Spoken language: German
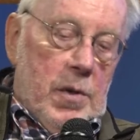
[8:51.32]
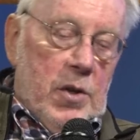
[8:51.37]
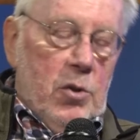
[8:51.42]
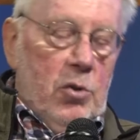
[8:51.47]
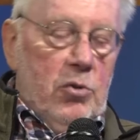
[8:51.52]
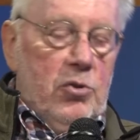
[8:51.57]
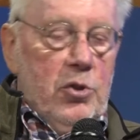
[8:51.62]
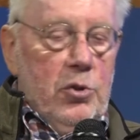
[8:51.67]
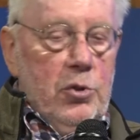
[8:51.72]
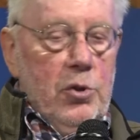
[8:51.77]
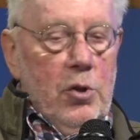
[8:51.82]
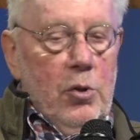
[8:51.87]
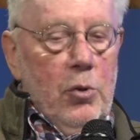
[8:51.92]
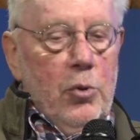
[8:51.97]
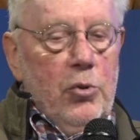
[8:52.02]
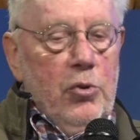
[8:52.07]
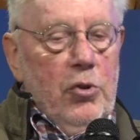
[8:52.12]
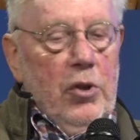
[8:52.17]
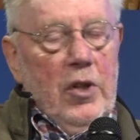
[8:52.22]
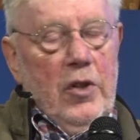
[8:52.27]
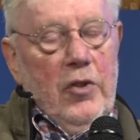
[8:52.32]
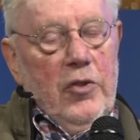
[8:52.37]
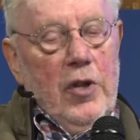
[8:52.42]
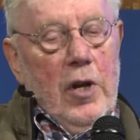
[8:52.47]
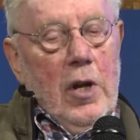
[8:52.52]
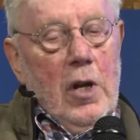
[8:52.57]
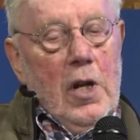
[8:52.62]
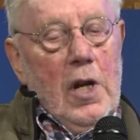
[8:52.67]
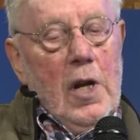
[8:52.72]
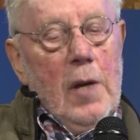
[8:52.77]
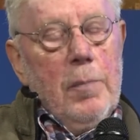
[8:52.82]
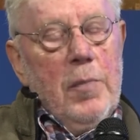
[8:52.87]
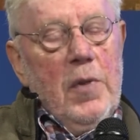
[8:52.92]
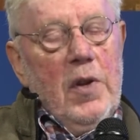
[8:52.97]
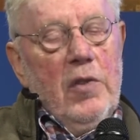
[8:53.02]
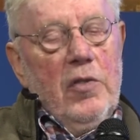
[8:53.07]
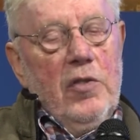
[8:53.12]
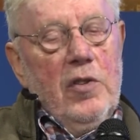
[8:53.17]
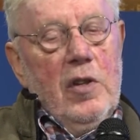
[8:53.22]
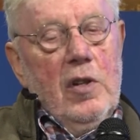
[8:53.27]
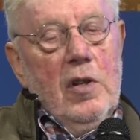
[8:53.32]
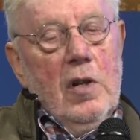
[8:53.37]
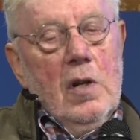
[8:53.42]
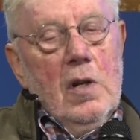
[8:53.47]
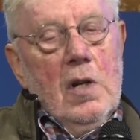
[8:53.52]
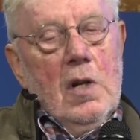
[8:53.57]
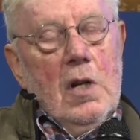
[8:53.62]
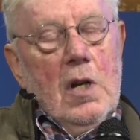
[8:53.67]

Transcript: da immer noch so ein lustiges Erlebnis.